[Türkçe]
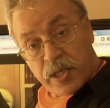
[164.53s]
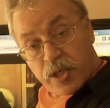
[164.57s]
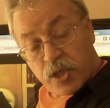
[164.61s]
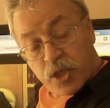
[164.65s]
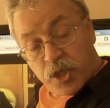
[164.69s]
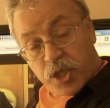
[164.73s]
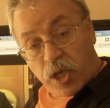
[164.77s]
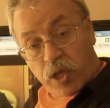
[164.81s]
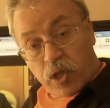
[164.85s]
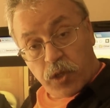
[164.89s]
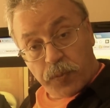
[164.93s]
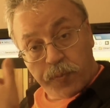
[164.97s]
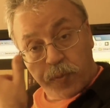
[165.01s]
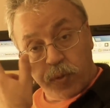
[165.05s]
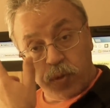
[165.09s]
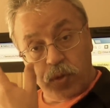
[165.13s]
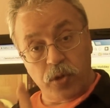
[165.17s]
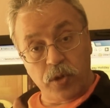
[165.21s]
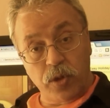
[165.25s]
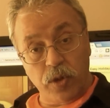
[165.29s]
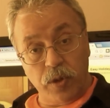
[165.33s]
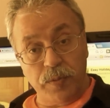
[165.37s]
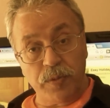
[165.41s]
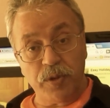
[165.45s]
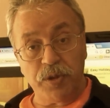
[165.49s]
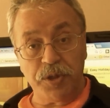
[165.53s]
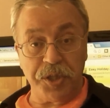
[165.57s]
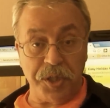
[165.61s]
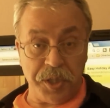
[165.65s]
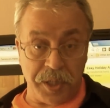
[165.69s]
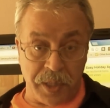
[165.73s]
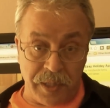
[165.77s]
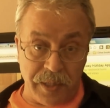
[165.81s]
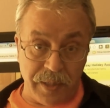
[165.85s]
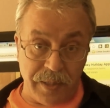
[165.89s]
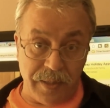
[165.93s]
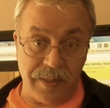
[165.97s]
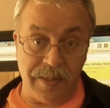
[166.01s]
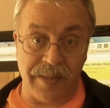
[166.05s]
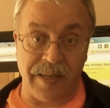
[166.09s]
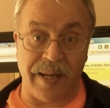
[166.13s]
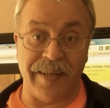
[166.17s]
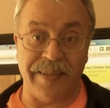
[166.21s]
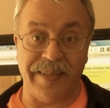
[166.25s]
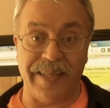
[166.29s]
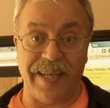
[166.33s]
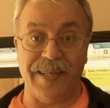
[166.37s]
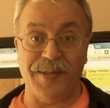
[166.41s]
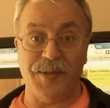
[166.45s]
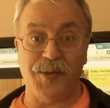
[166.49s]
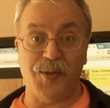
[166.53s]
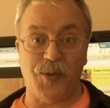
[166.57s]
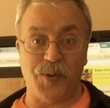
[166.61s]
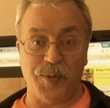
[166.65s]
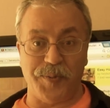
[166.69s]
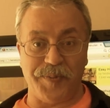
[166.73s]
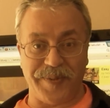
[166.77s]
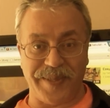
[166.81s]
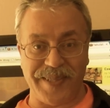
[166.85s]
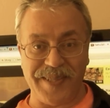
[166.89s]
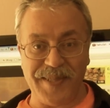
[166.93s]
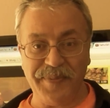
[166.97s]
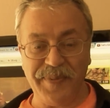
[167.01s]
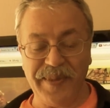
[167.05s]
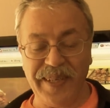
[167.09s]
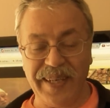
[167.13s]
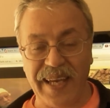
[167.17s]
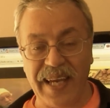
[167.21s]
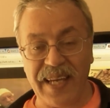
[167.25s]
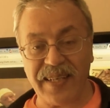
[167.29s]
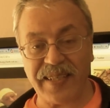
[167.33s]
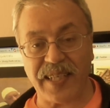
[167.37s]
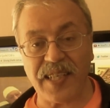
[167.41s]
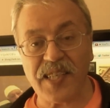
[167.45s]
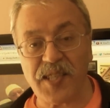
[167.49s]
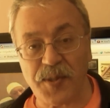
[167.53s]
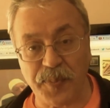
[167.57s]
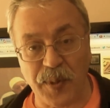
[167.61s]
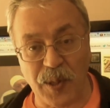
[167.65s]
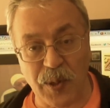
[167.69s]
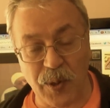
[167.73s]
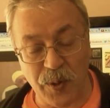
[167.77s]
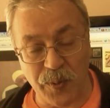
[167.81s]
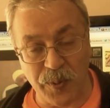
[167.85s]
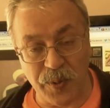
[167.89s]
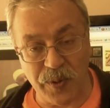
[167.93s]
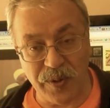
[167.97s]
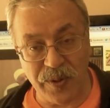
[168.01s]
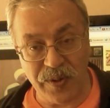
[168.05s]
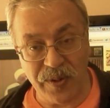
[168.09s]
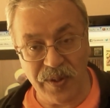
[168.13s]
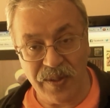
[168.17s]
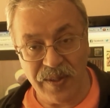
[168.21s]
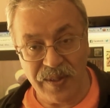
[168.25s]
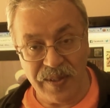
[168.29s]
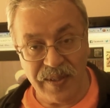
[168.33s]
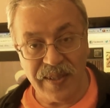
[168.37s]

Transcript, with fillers: çalıp duruyormuş ki zaten sürpriz mi? Herkes biliyor bunu.